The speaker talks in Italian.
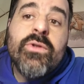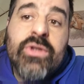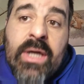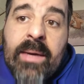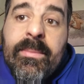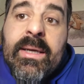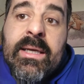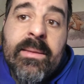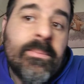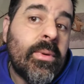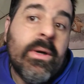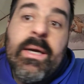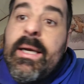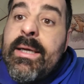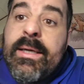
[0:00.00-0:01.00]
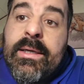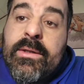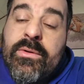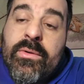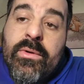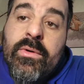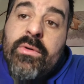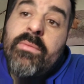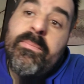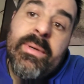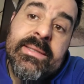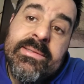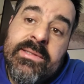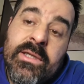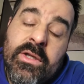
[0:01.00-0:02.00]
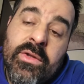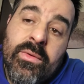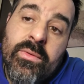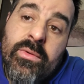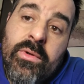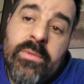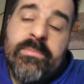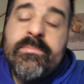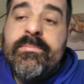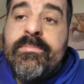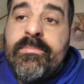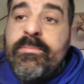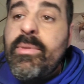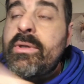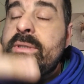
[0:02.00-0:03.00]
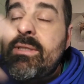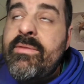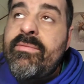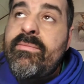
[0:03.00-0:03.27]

ci amani buona nel ritorno. Passo e chiudo. Poi se